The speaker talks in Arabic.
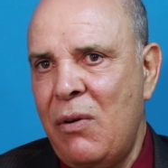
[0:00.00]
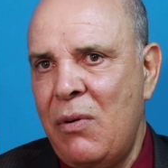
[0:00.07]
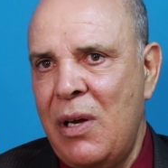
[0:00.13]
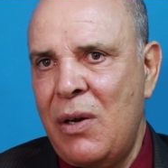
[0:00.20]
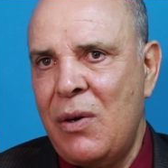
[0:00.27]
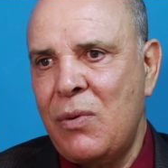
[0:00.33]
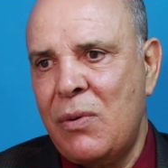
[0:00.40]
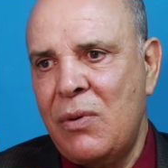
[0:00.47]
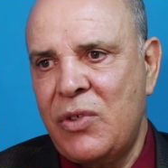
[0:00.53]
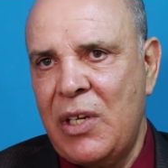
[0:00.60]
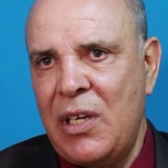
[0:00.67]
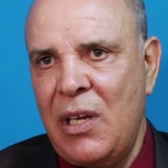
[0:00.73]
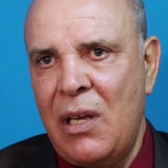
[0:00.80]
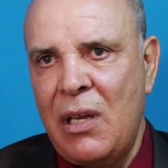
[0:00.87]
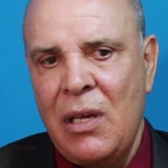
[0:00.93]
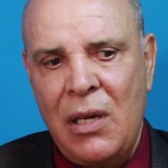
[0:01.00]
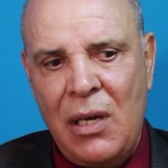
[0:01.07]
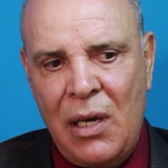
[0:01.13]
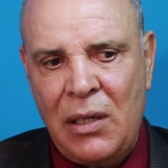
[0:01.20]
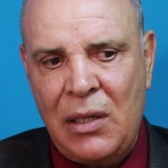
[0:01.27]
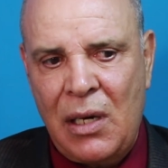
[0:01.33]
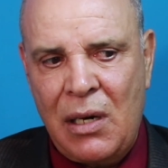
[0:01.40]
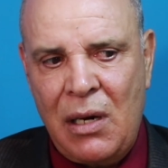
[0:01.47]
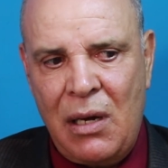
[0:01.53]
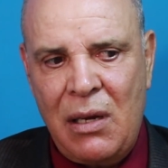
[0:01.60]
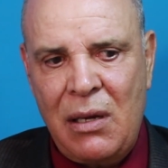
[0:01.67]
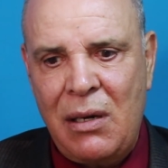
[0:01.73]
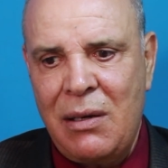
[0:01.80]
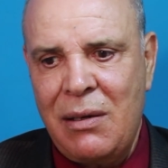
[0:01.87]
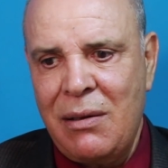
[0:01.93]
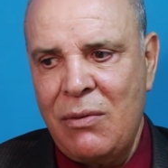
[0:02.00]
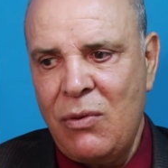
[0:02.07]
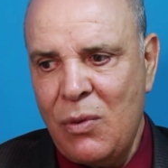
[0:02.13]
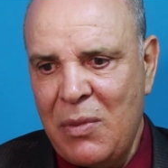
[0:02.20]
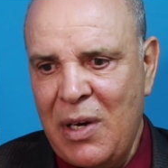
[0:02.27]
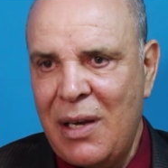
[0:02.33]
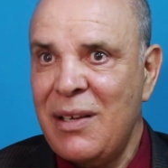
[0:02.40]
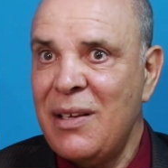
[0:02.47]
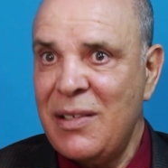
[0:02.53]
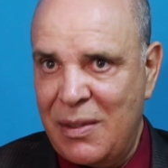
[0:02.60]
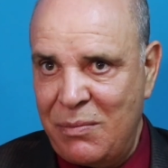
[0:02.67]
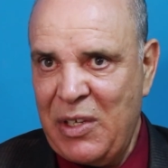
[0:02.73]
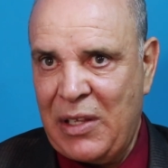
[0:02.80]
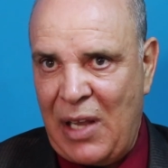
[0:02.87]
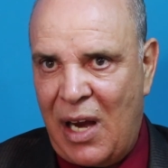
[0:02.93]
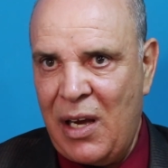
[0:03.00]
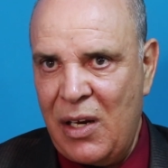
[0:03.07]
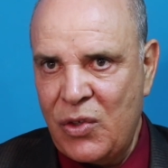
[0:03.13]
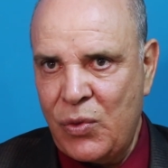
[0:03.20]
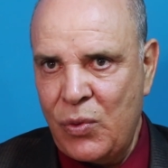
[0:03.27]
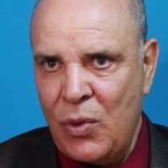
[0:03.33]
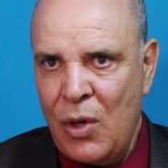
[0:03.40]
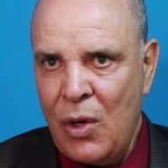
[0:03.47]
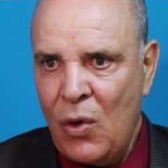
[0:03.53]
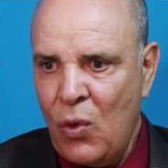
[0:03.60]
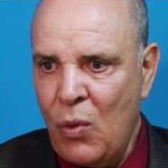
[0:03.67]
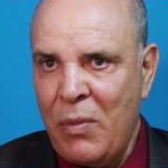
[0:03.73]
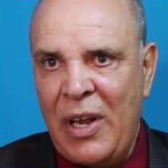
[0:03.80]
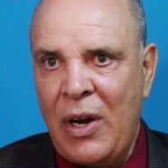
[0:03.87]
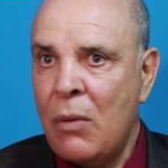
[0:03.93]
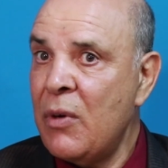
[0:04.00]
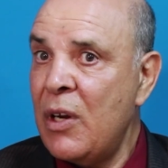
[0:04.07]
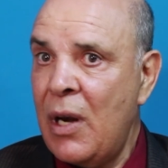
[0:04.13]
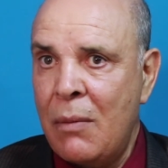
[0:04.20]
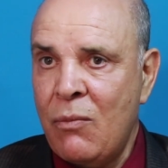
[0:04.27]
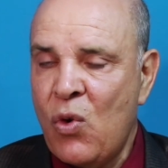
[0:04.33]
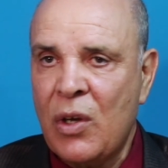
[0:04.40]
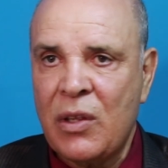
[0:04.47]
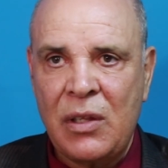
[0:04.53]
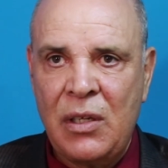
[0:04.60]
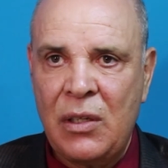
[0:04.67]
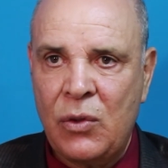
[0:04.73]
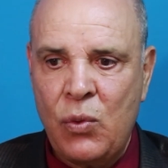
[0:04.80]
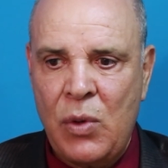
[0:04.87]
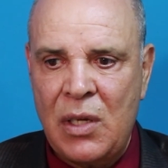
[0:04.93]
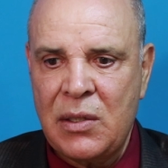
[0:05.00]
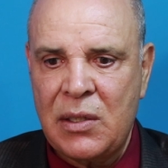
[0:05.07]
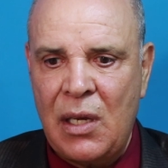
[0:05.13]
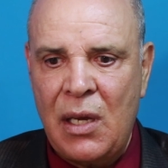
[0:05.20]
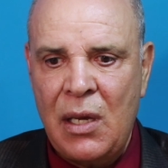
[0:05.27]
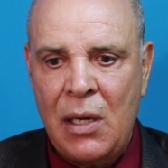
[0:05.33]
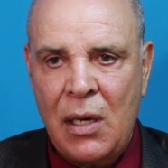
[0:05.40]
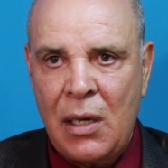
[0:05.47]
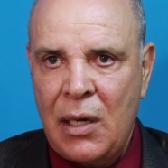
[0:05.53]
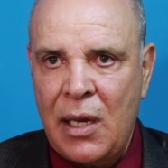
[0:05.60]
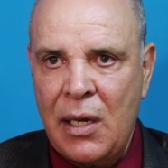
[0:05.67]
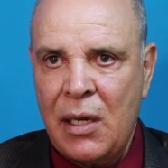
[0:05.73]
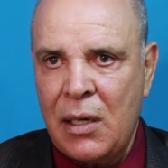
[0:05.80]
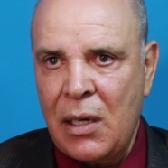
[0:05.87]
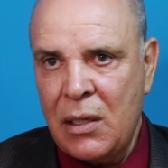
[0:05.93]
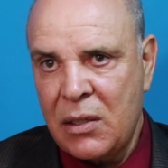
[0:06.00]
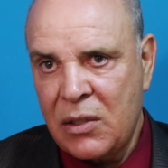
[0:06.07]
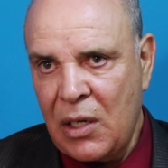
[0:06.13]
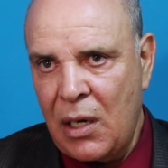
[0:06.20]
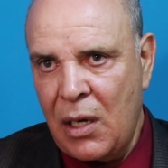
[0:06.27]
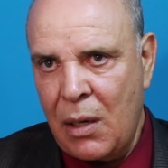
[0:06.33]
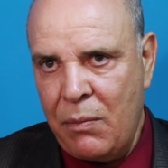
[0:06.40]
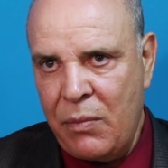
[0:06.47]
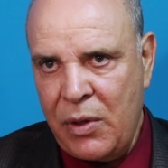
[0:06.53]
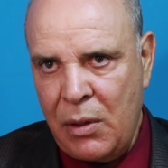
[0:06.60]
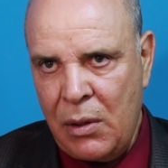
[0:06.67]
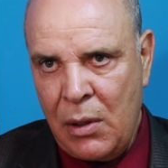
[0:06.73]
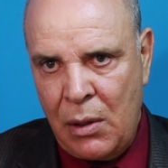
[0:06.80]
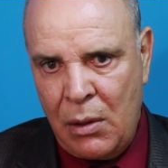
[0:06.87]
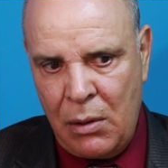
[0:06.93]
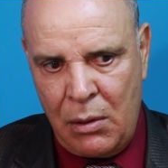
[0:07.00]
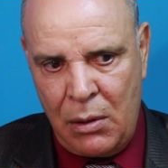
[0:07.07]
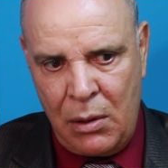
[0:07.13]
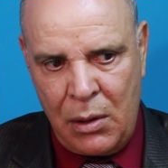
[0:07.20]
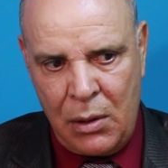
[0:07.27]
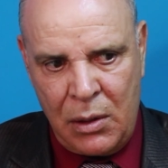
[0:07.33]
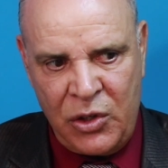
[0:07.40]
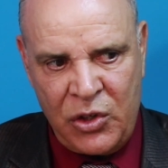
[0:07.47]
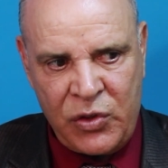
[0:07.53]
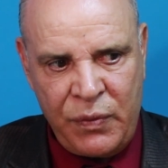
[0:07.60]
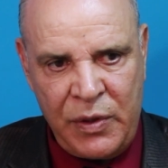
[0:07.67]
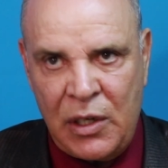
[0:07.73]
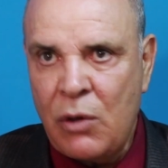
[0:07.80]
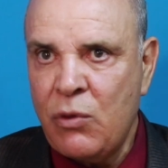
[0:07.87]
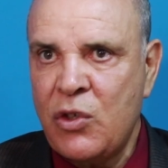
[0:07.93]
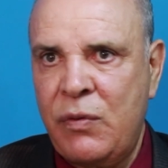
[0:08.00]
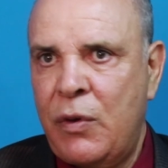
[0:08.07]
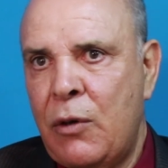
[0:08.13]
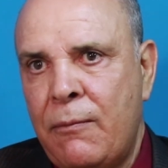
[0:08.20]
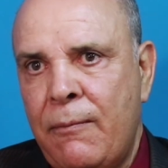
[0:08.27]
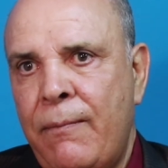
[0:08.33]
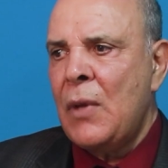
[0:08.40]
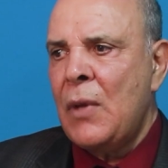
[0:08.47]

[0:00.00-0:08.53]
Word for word: هواه وكل شيء انا الراي اللي هما يلزم يتعالجوا وما لهم الا مواطنين توانسه لكن ان شاء الله ربي آه، يشفينا ويشفيهم.